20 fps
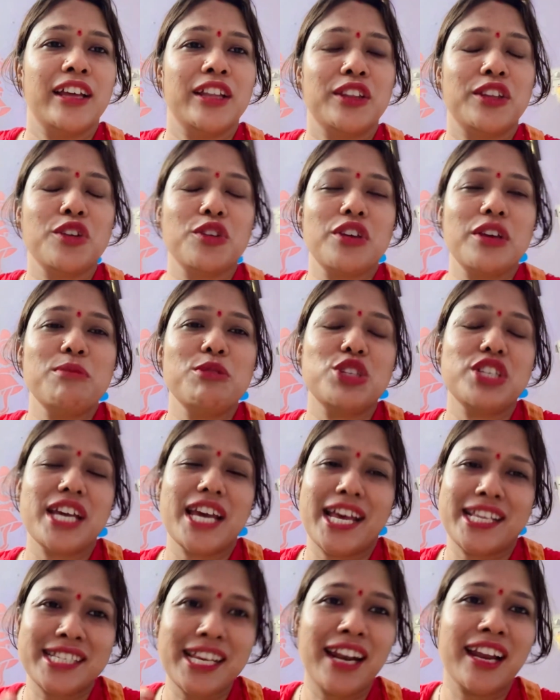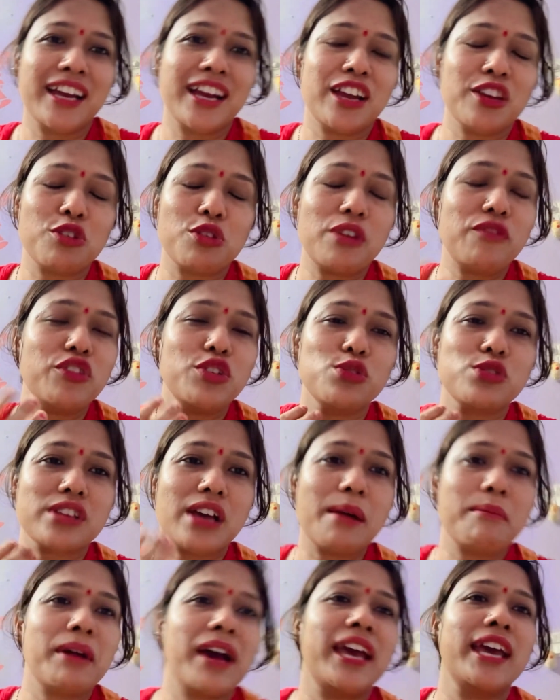क्योंकि मुझे ऐसा लगा क्योंकि व्यूज़
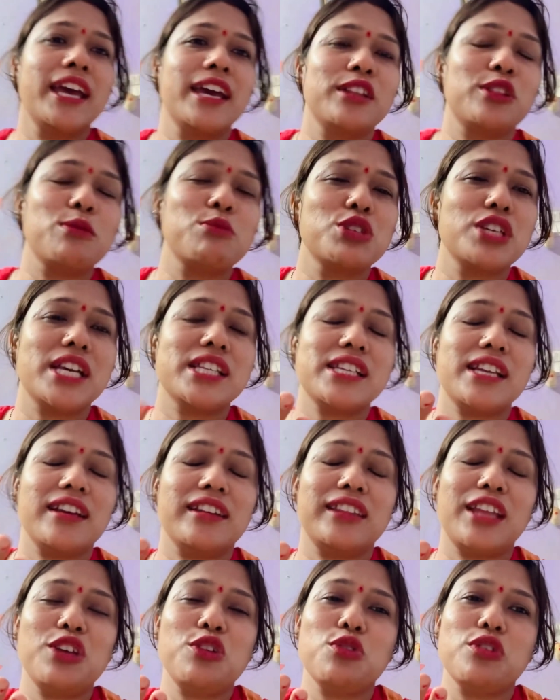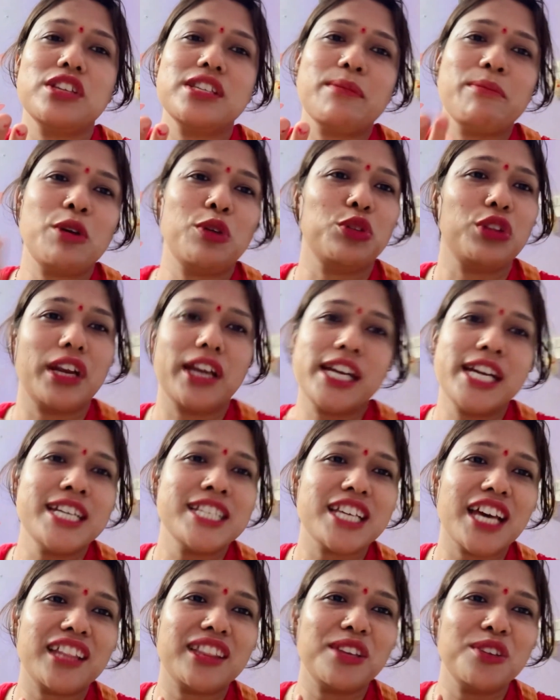कम आए हैं तो मुझे ऐसा लगता है क्योंकि जब मैं उत्तराखंड
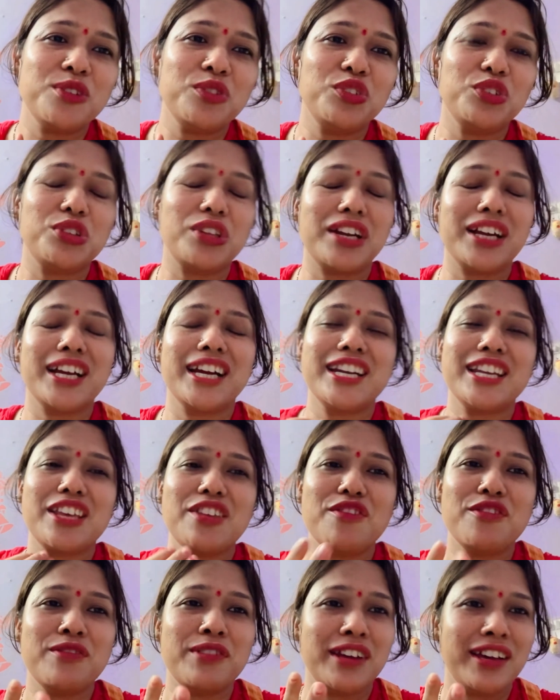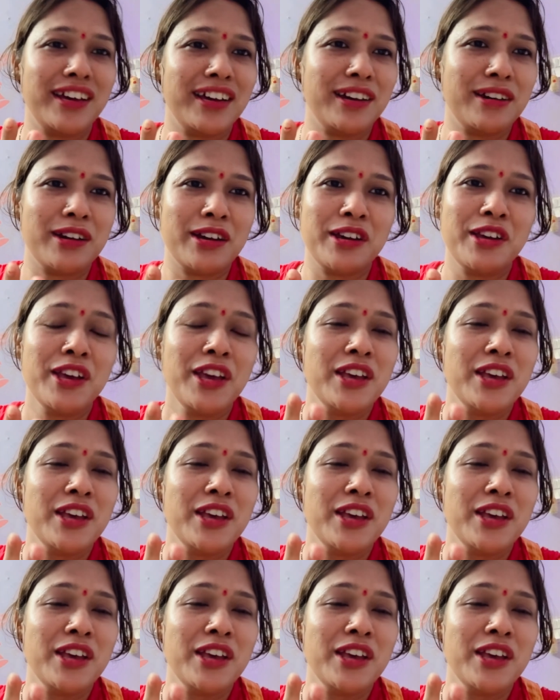जाती हूँ उत्तराखंड की आ,